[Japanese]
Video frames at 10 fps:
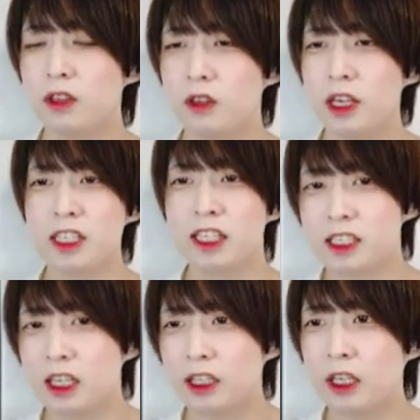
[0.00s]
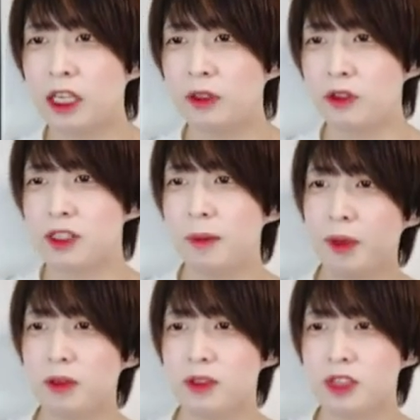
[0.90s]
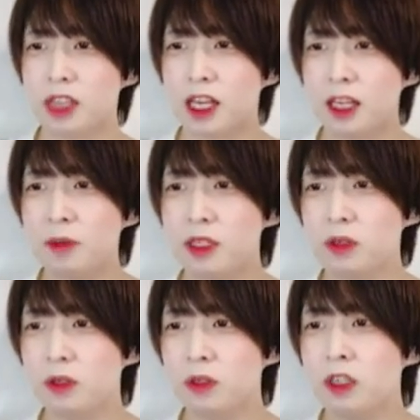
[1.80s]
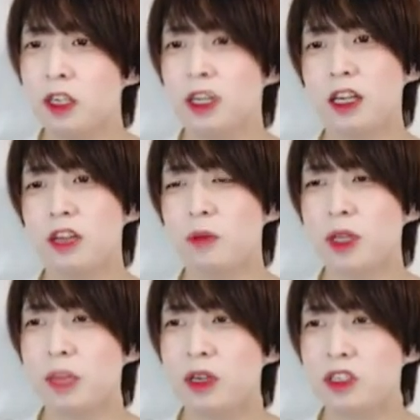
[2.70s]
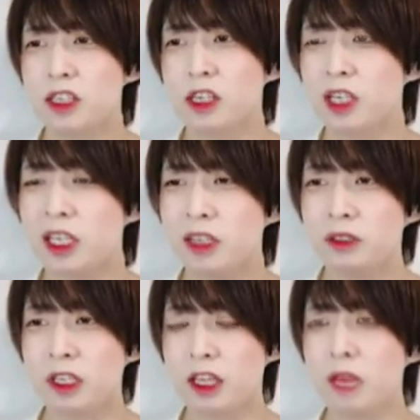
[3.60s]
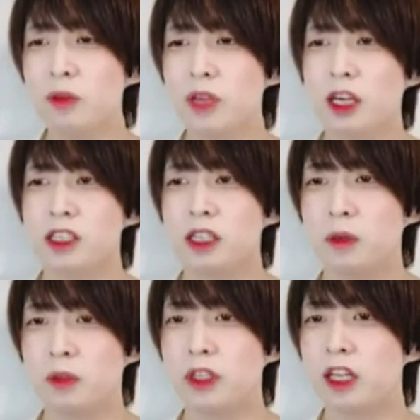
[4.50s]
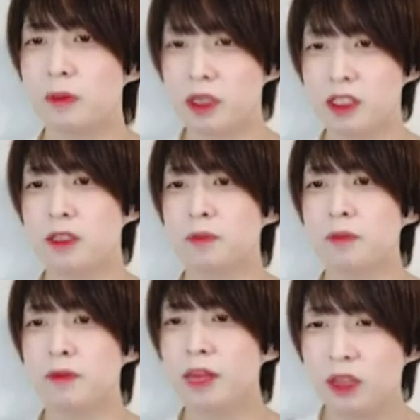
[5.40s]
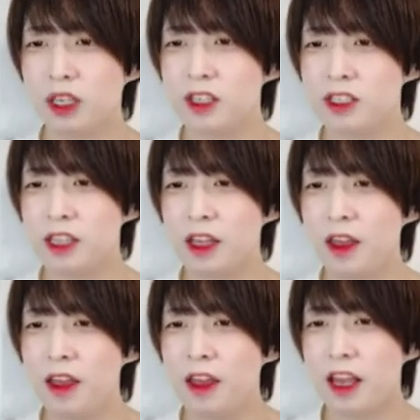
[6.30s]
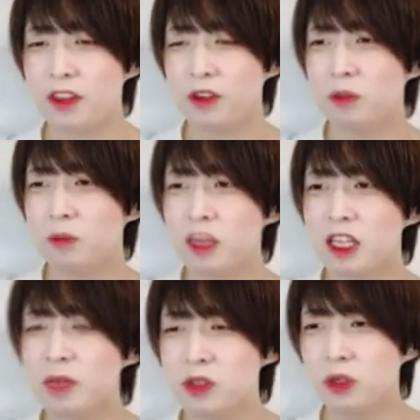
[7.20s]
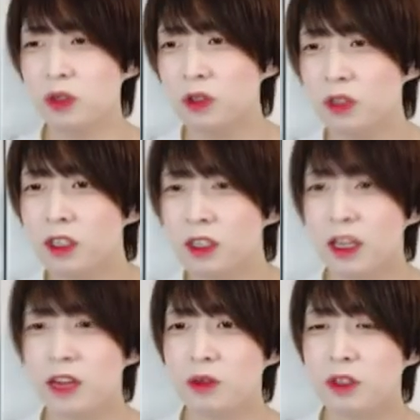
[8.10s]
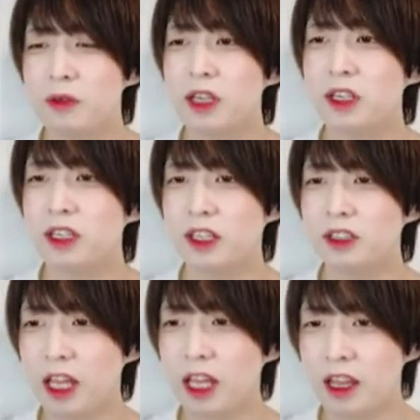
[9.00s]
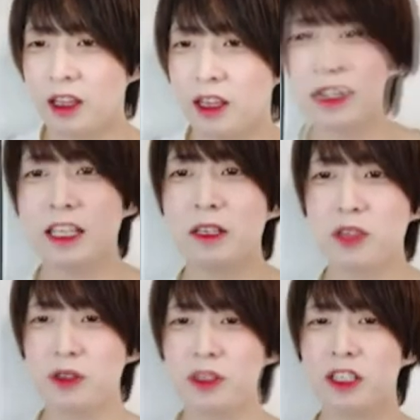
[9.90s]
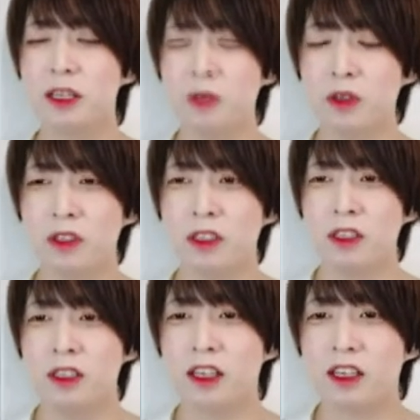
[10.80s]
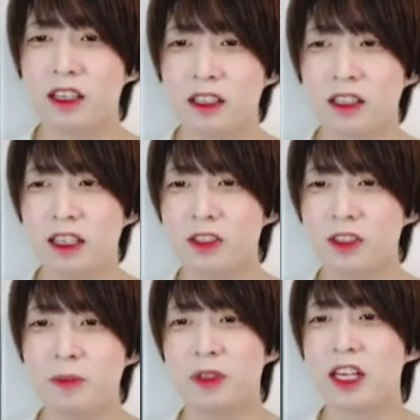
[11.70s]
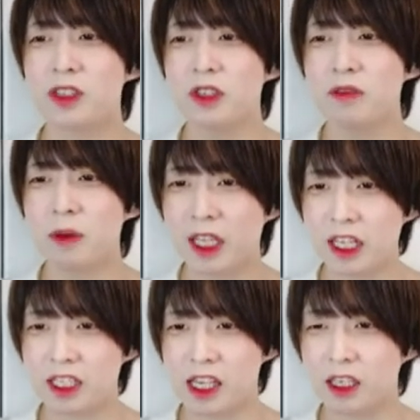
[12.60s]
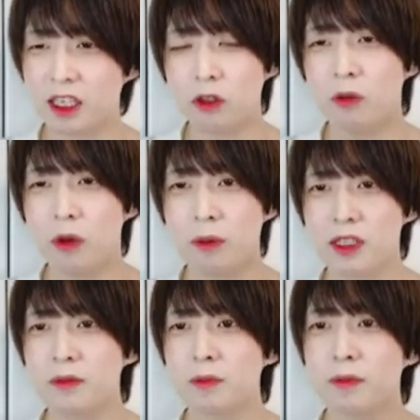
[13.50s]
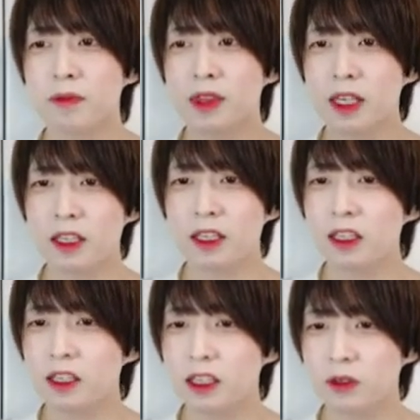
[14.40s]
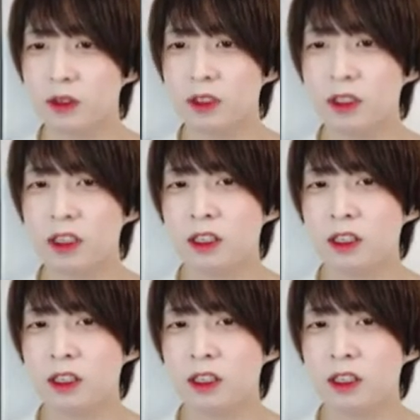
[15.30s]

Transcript: えっと、弊社で扱っているタイトル全編を通じてアニメ調の、えっと、見た目をした作品である利点を活かしたものになります。こんな感じで、えっと、まあ、アニメ調の、えっと、グラフィックになっているので、ライティングを使用したくても、なんか、えっと、チープな印象には見えないんじゃないかなと思います。はい。ただ、えっと、